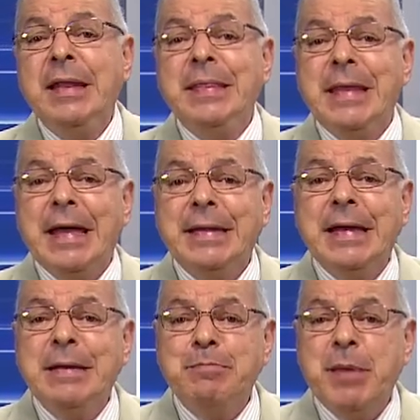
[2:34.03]

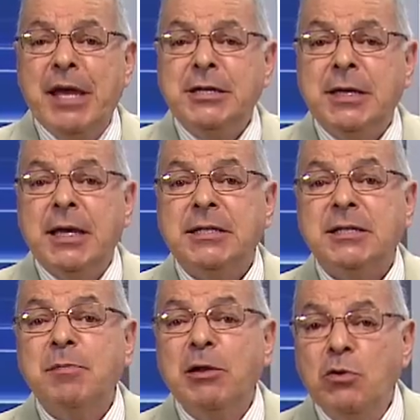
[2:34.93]
Nada impede que
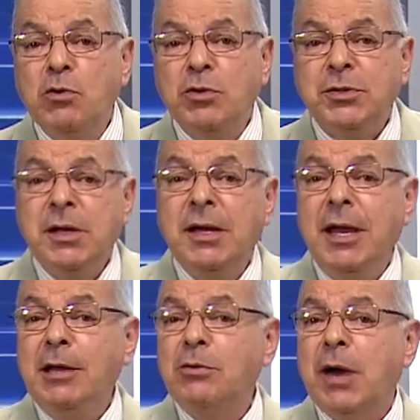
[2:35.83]
esses malucos,
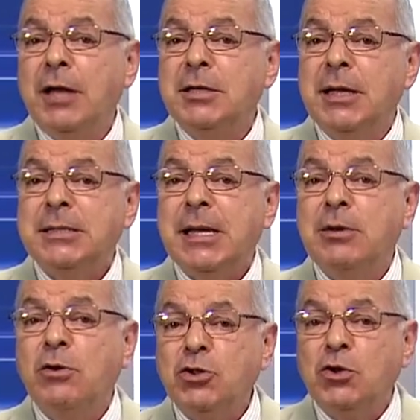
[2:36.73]
em lugar de
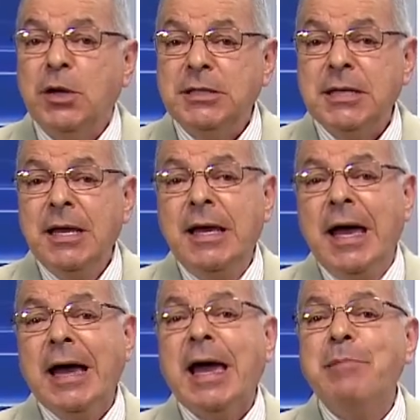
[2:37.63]
lançarem rojões,
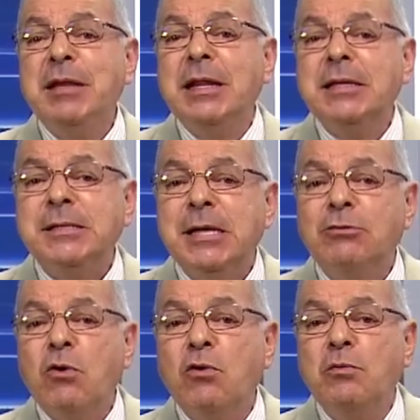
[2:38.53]
acabem
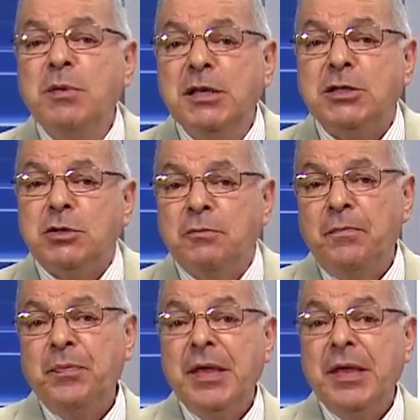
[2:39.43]
lançando algum míssil.